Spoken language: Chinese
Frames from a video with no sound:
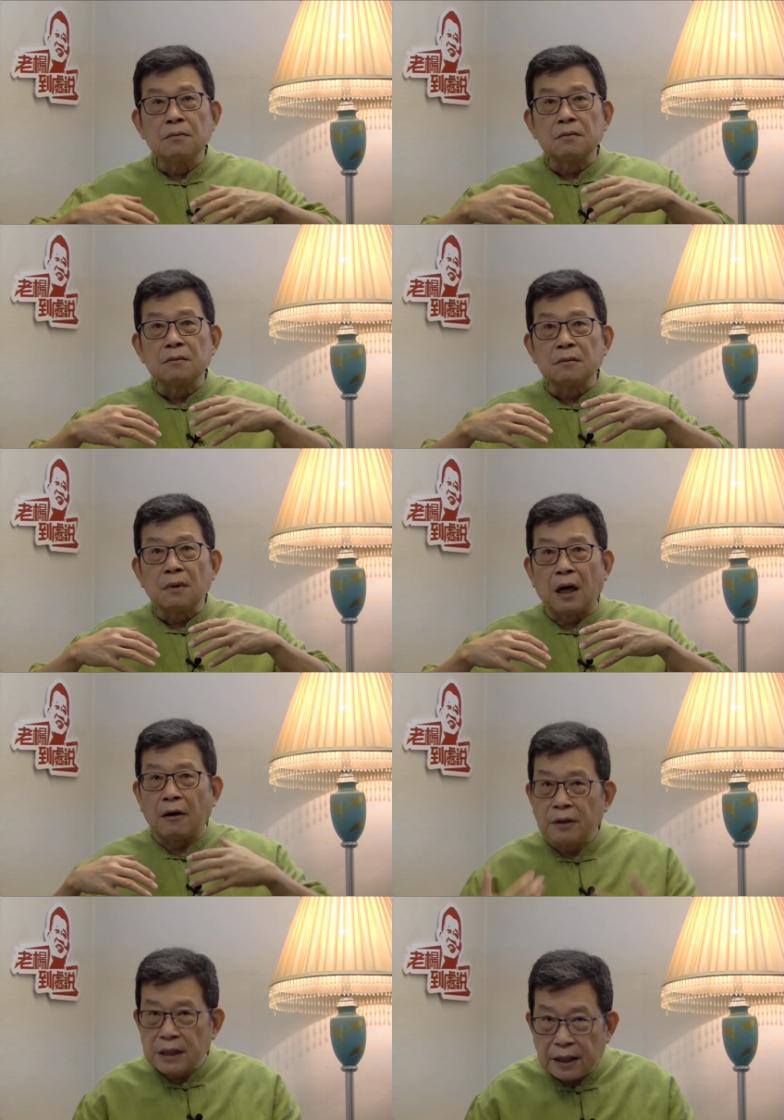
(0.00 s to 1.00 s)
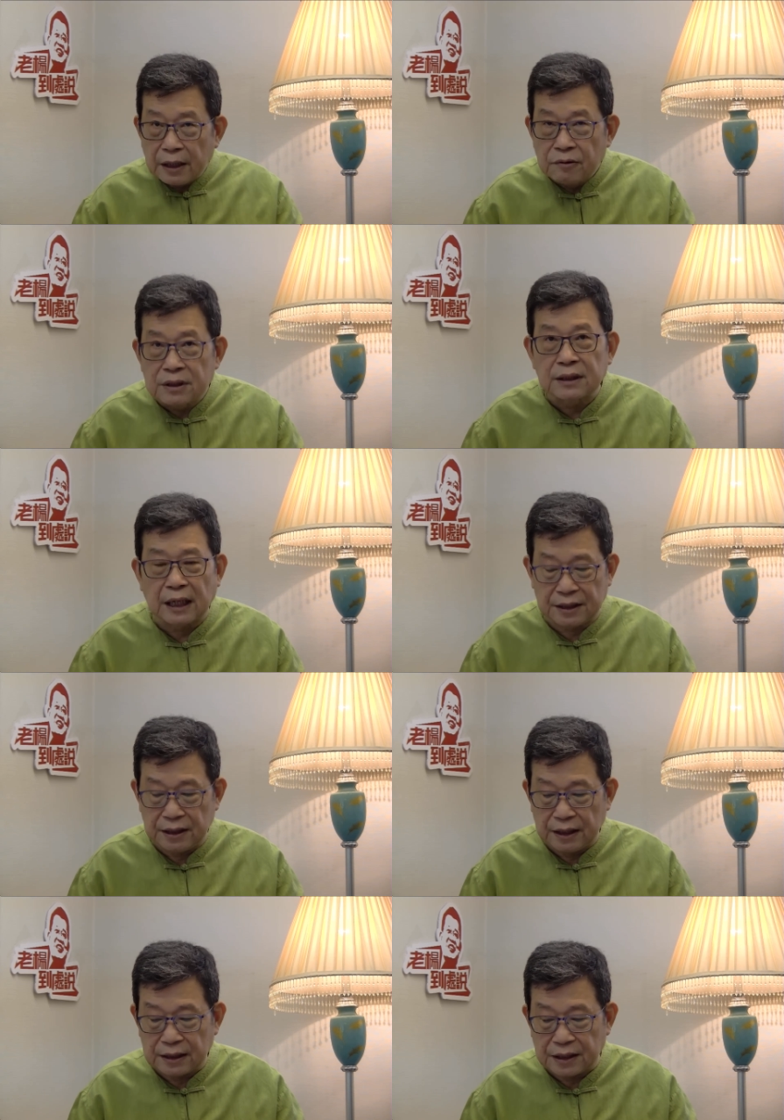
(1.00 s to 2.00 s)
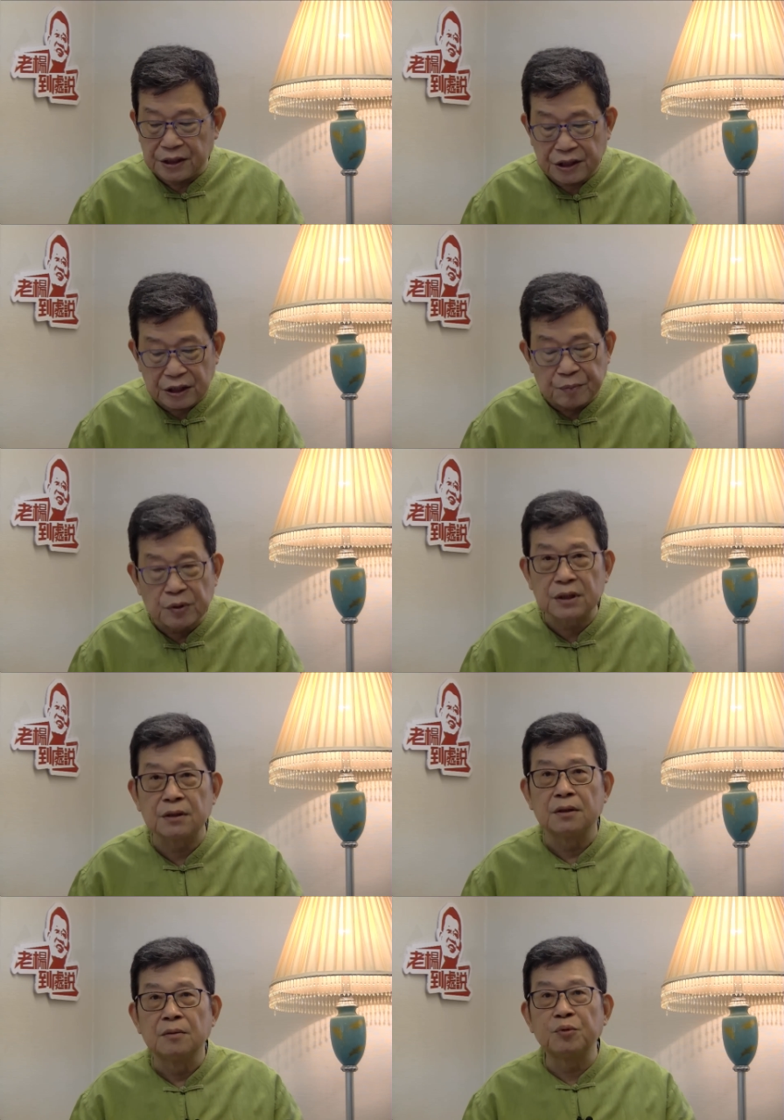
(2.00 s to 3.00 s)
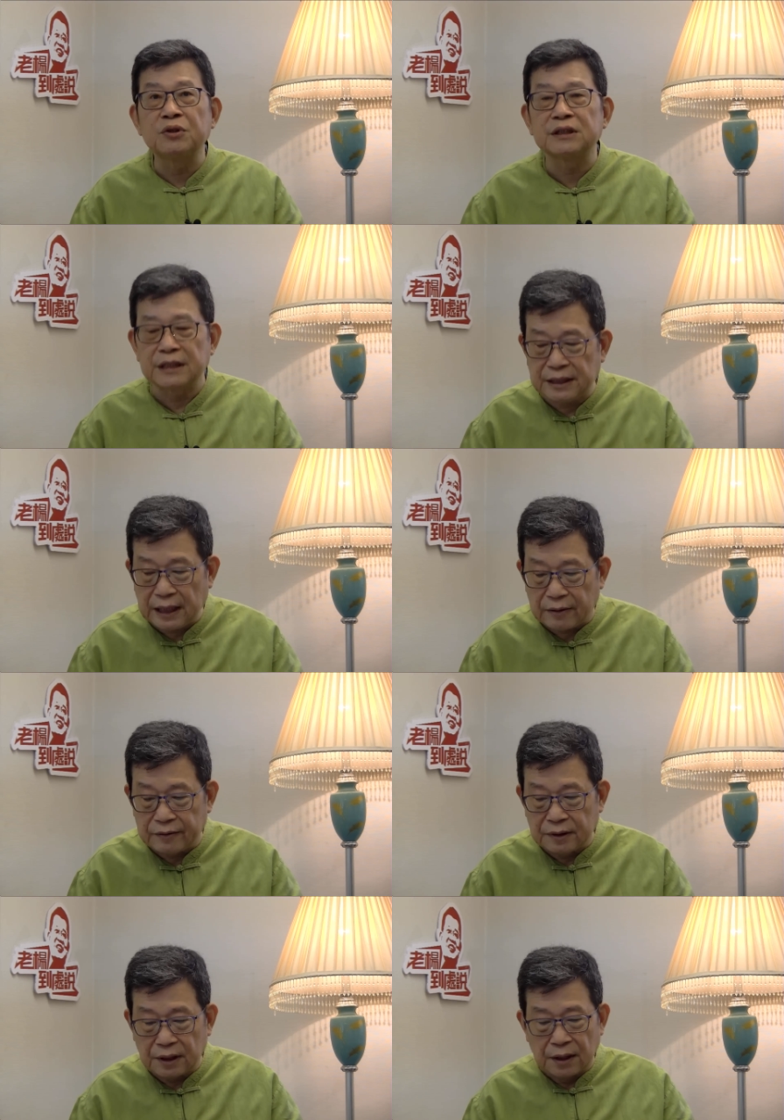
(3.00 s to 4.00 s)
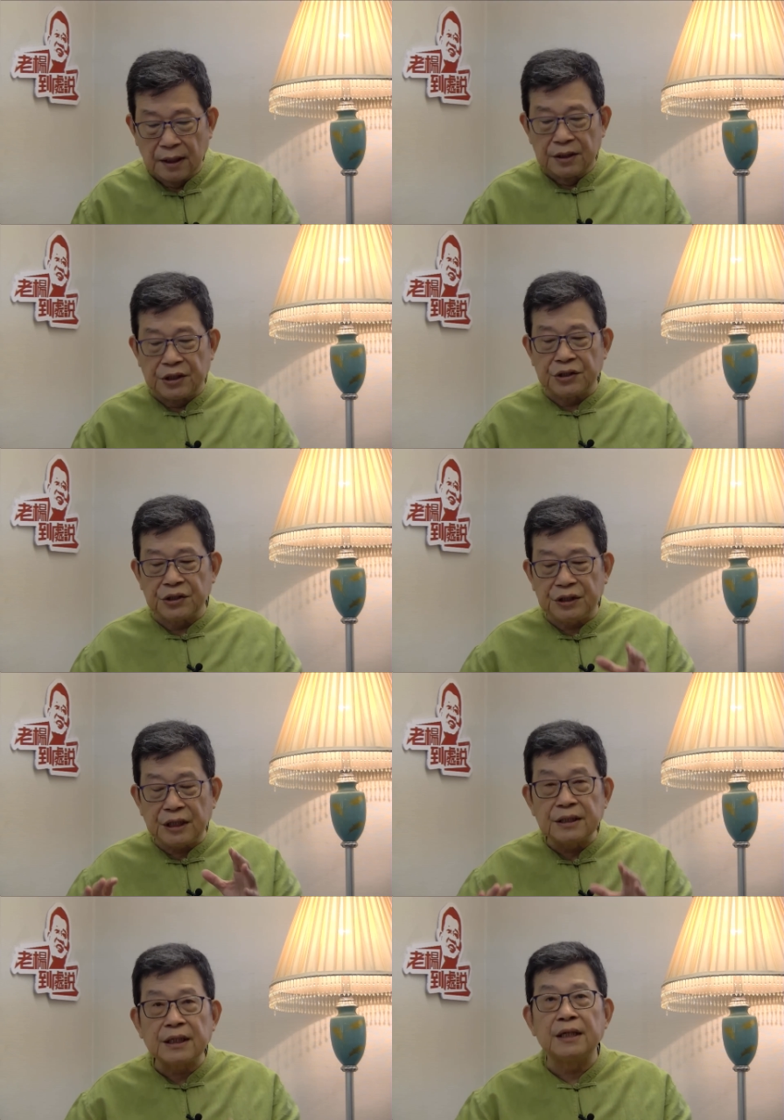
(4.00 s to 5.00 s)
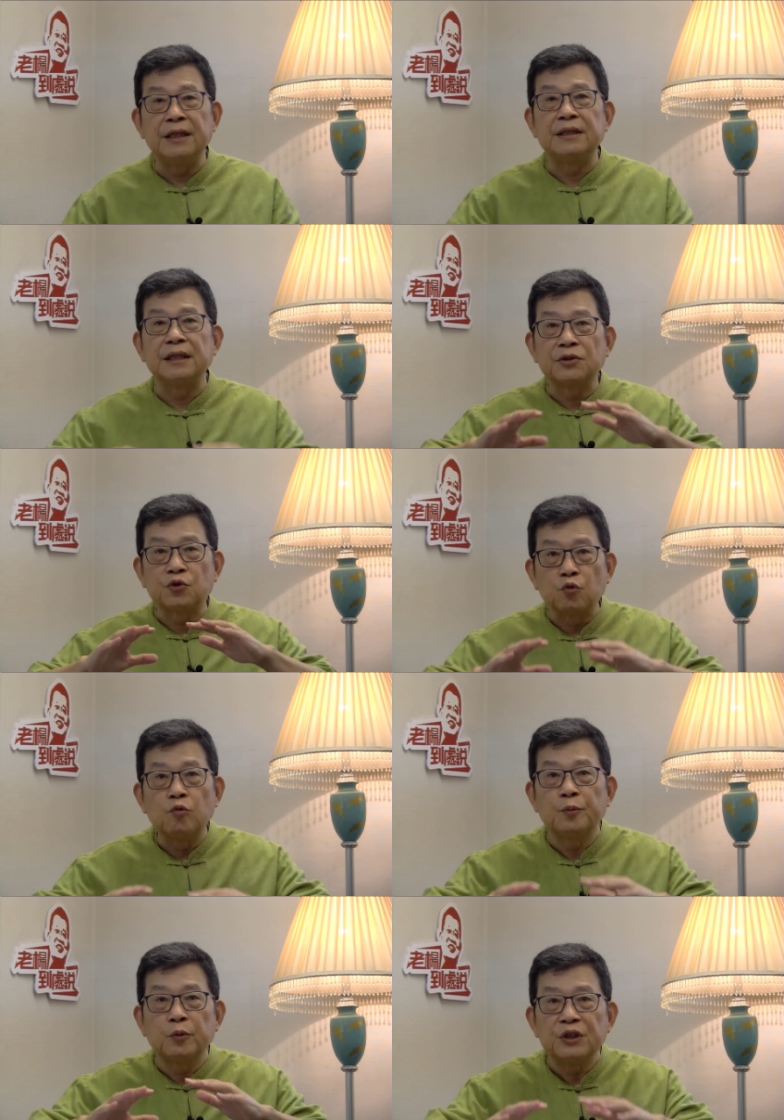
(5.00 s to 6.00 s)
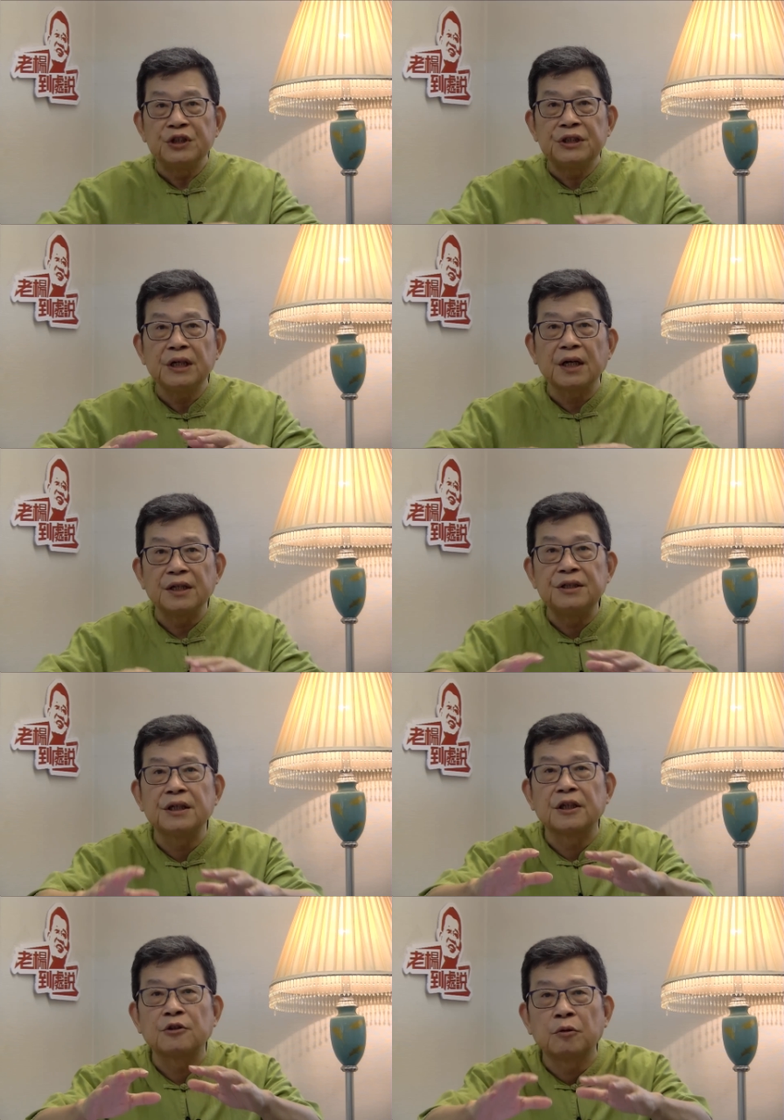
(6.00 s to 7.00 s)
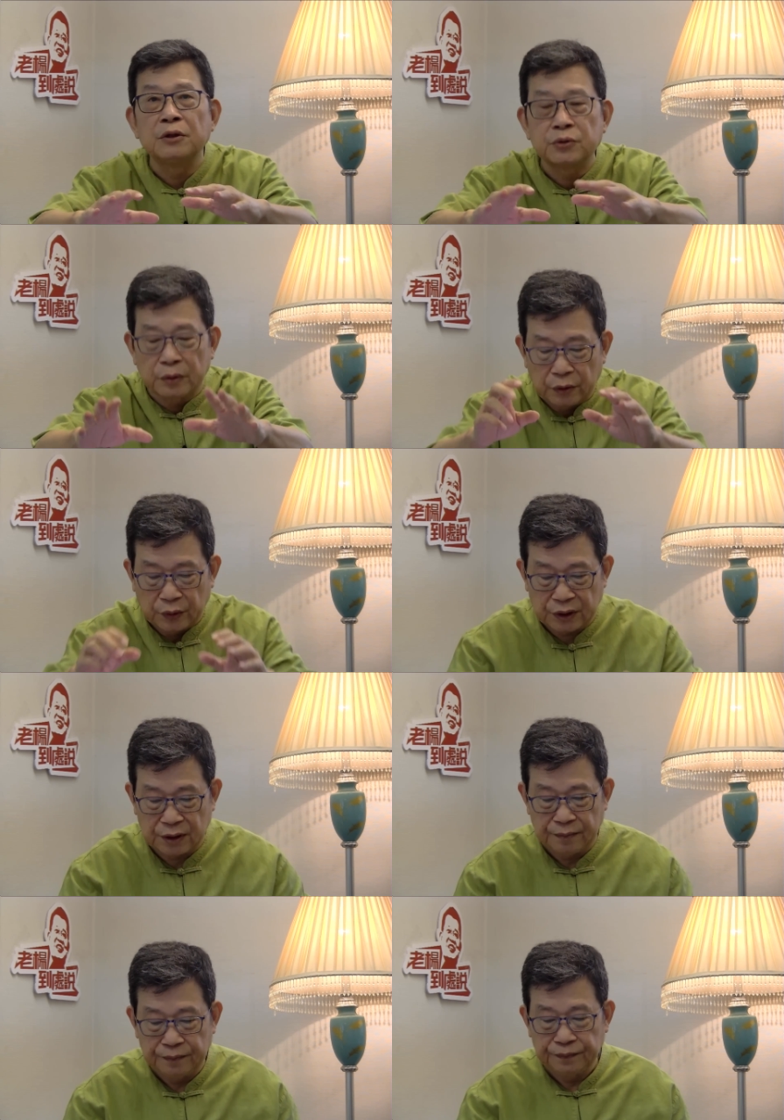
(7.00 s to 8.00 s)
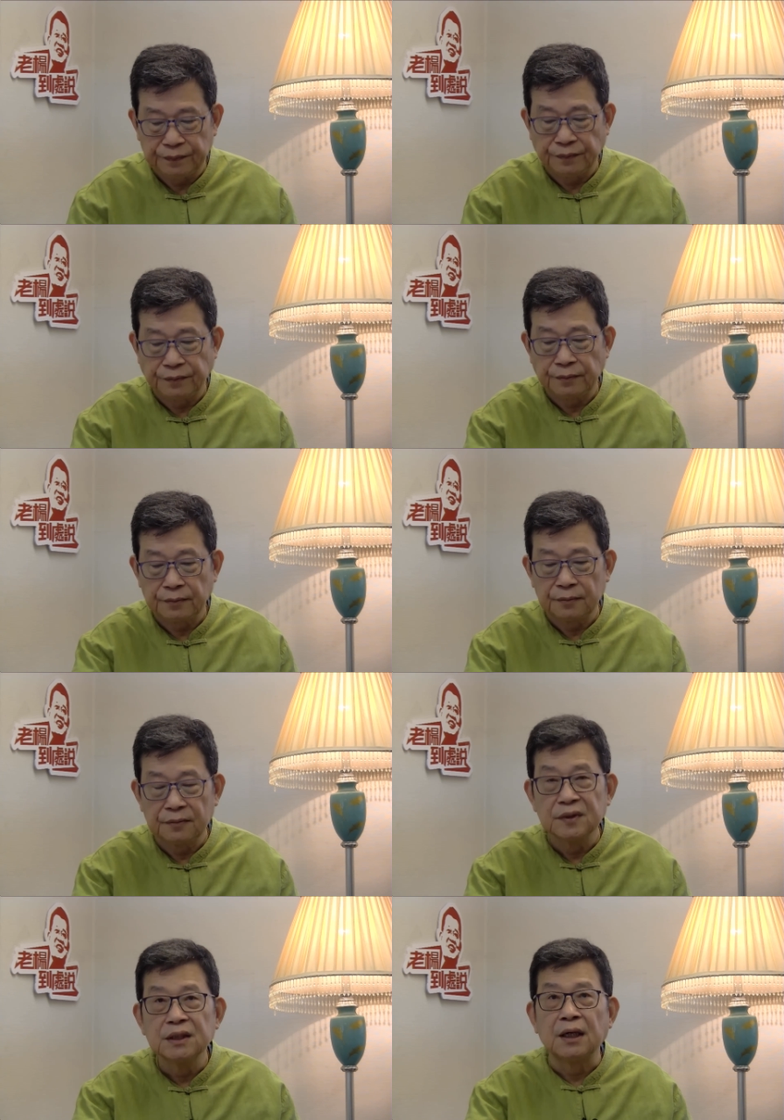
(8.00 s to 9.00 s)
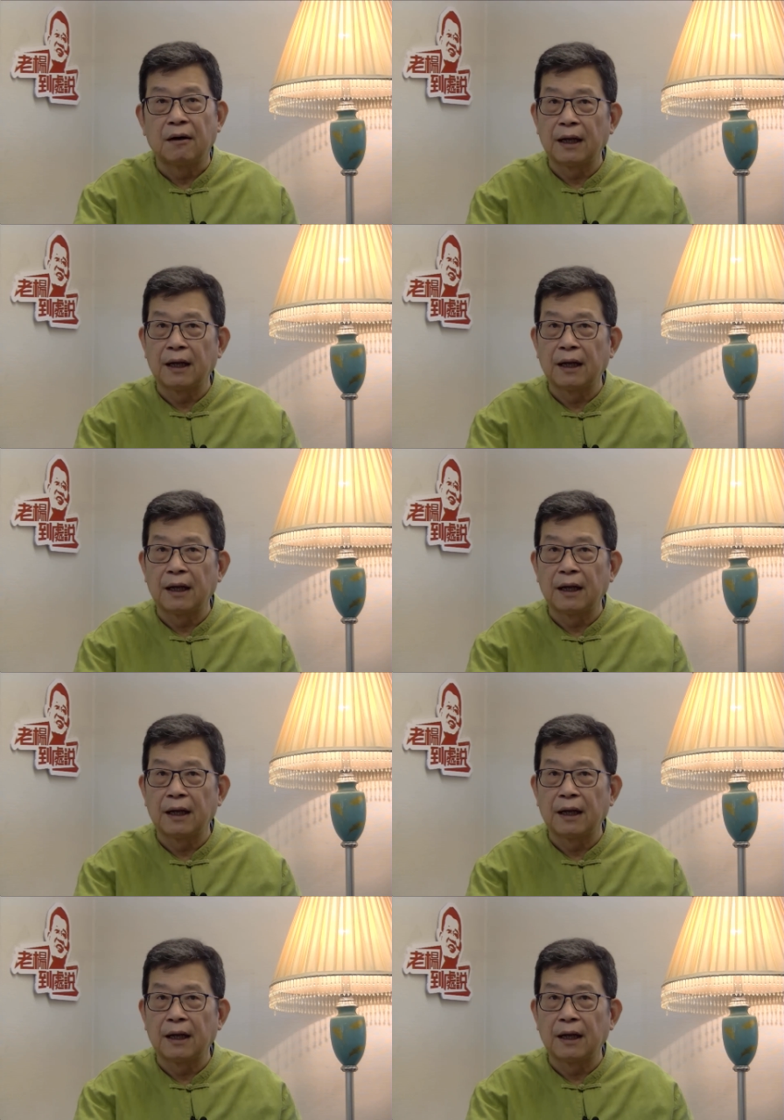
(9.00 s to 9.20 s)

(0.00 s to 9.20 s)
好像认为是打心理战，其实不是，不是在吓唬你。其实现在已经逐步一项一项的推出和落实。好了，